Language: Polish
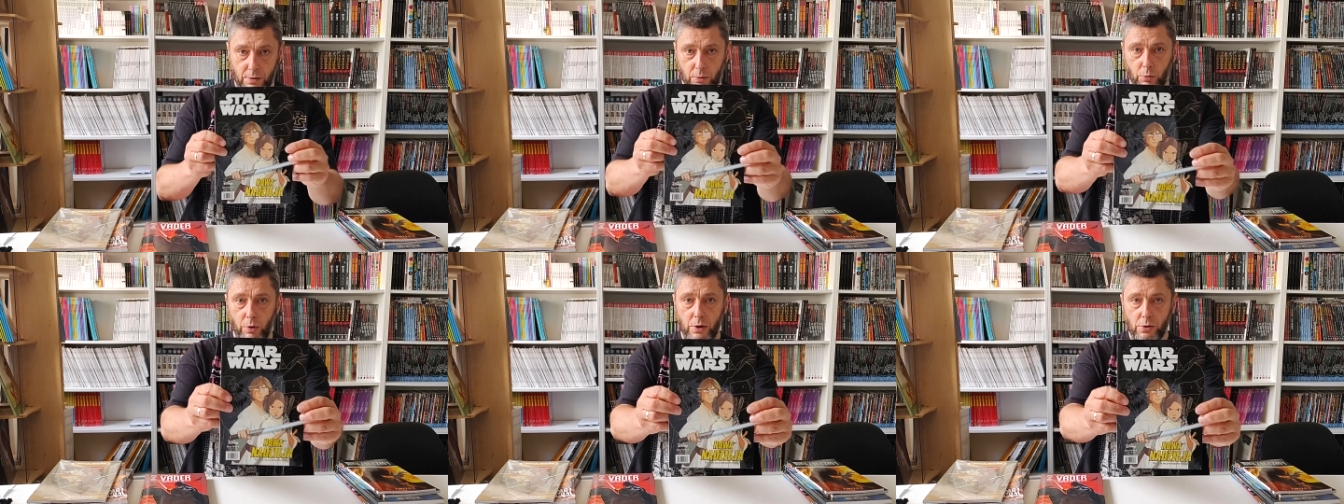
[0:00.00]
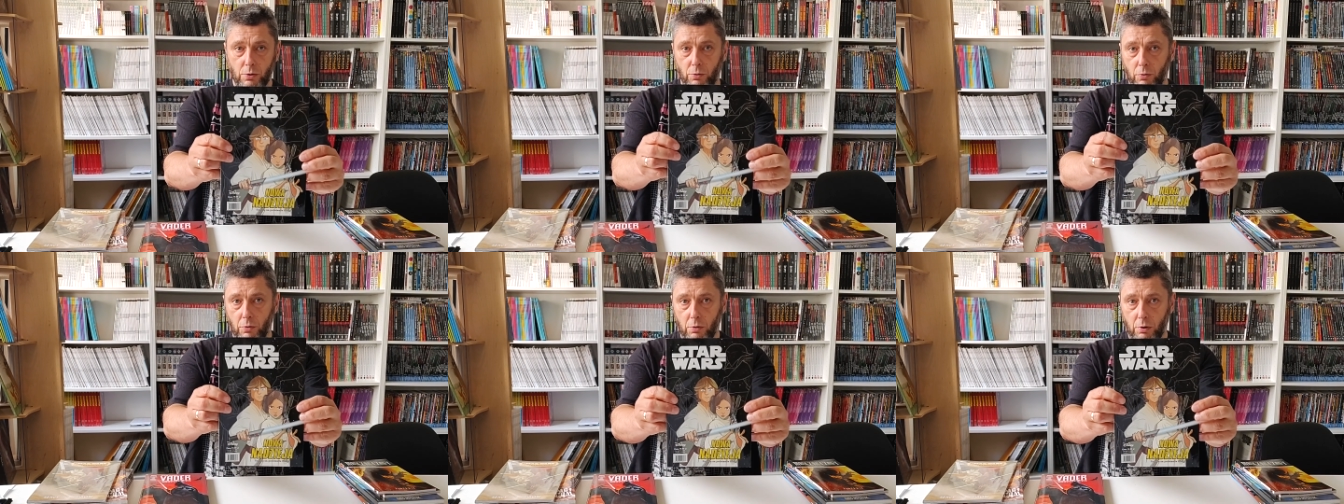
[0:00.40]
które
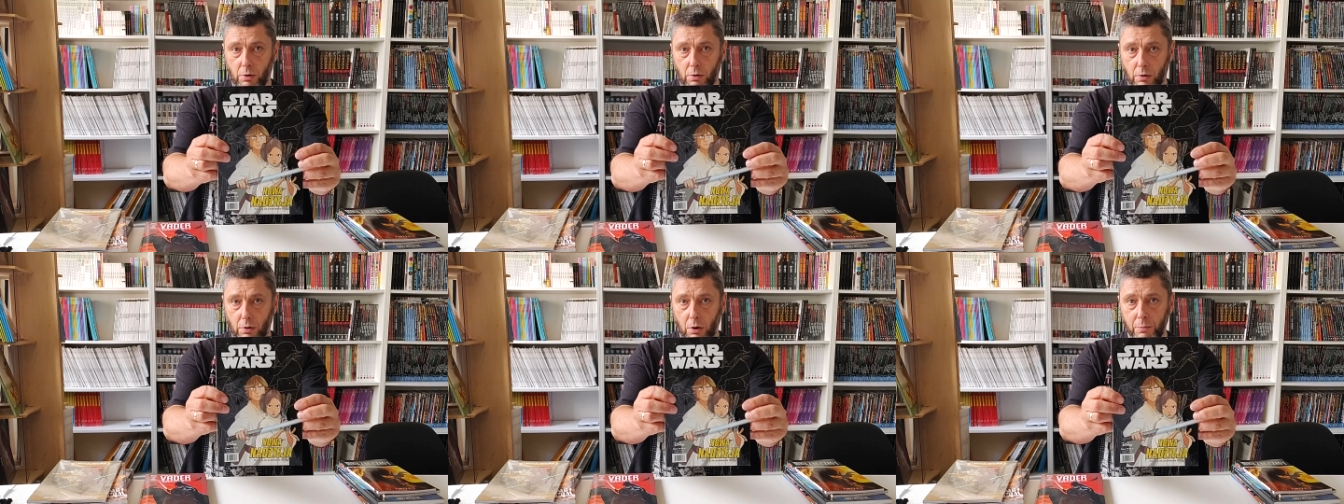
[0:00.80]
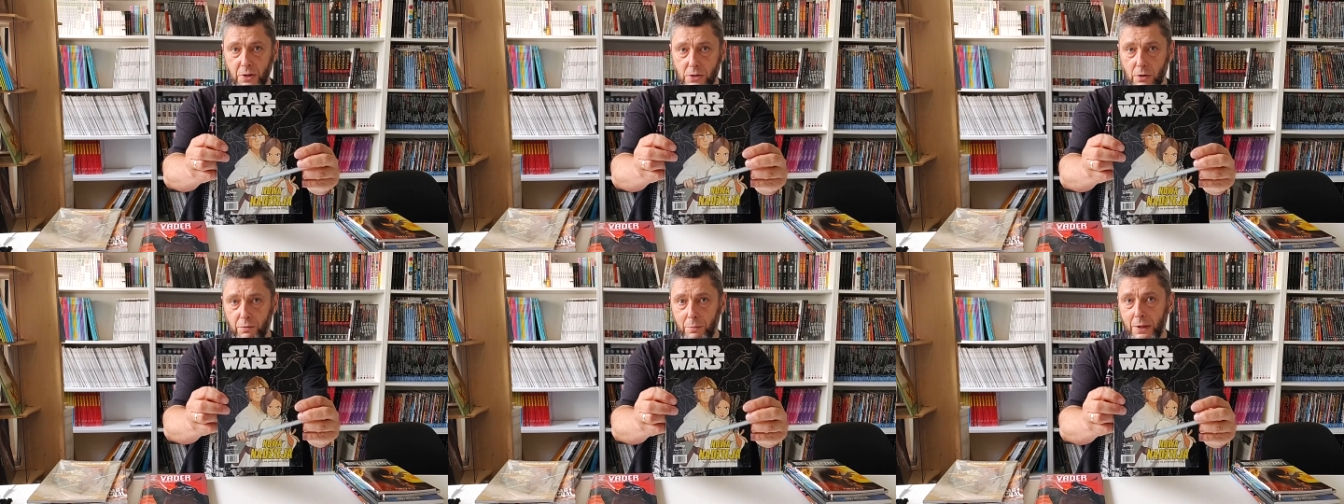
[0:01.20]
są
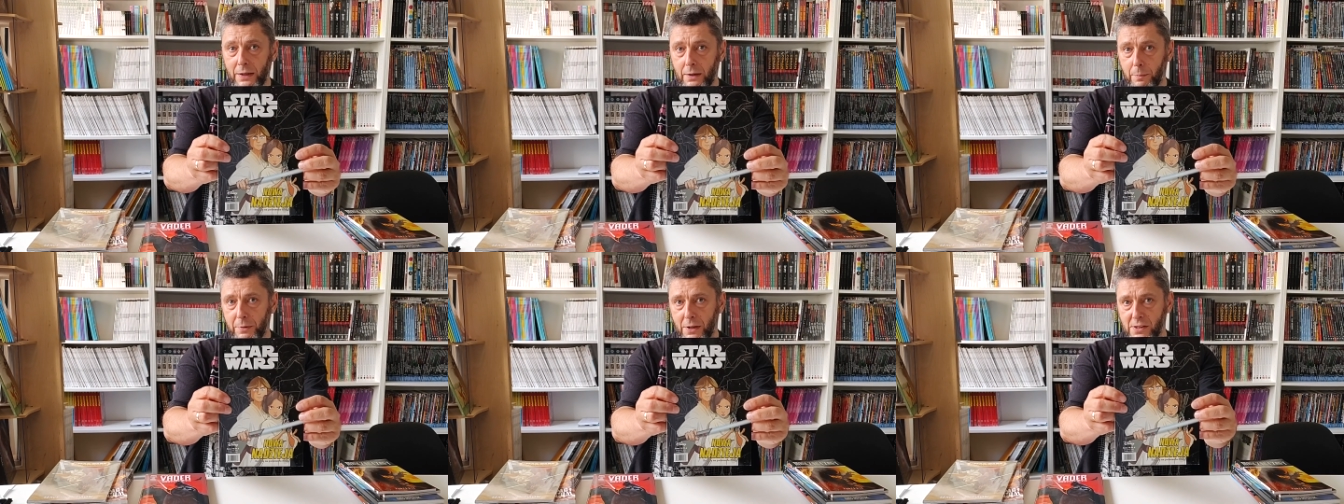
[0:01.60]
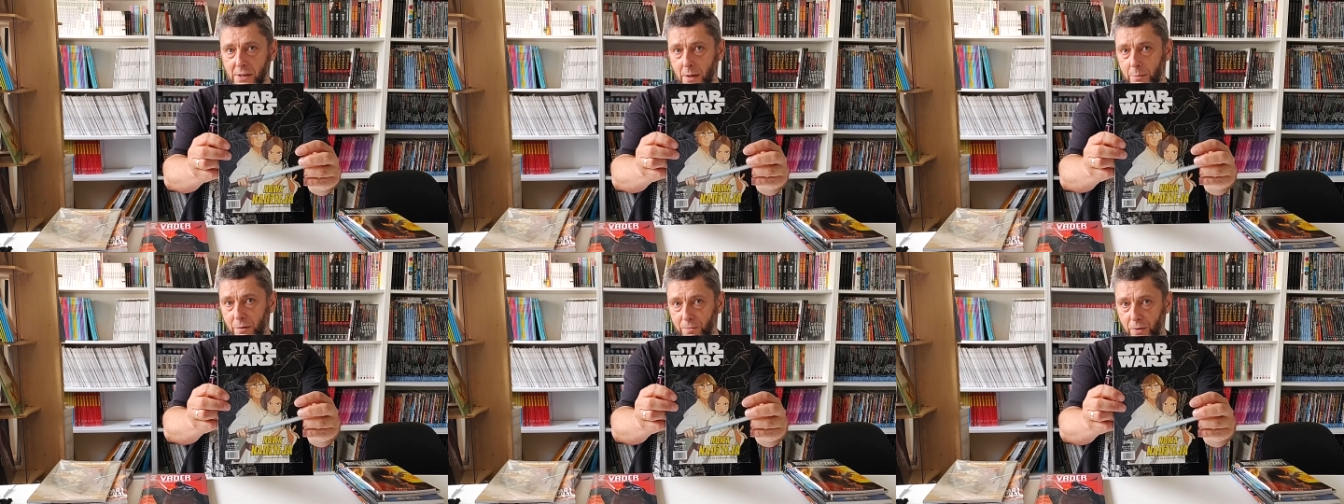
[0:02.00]
komiksowymi
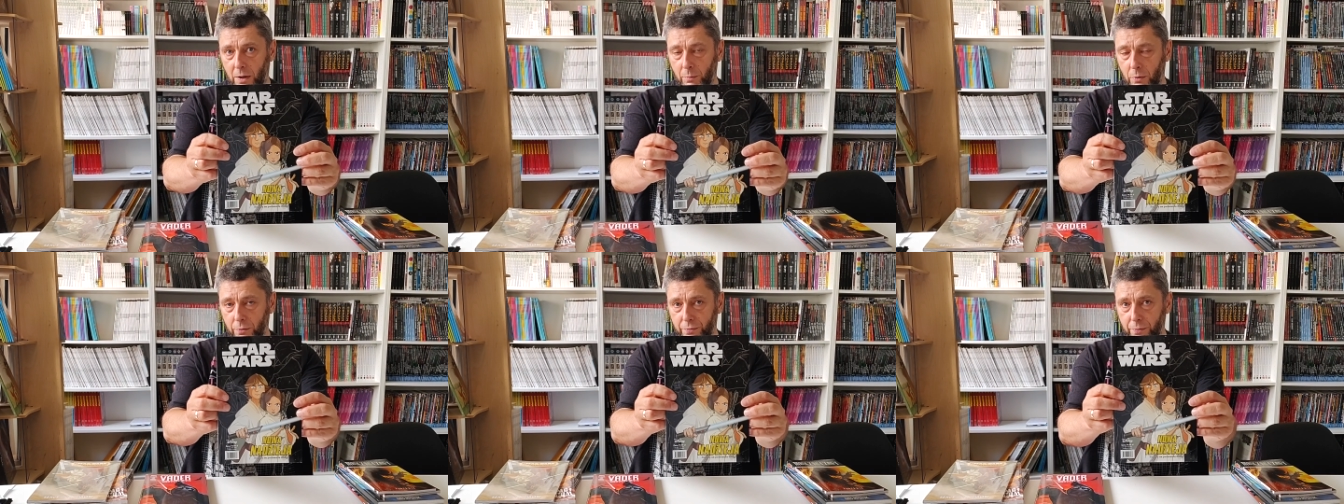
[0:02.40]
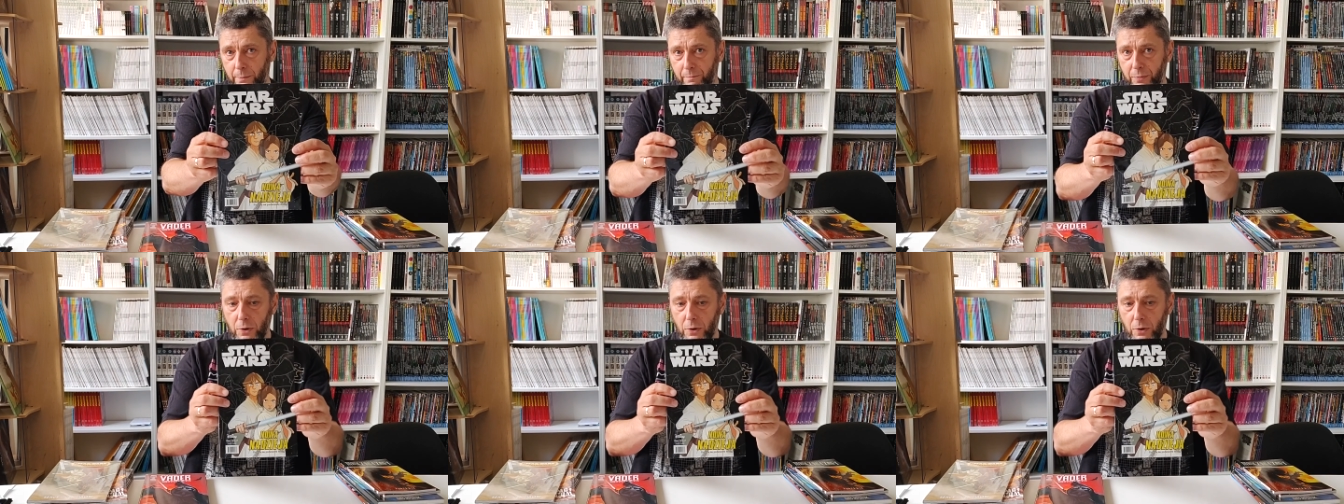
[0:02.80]
adaptacjami filmów.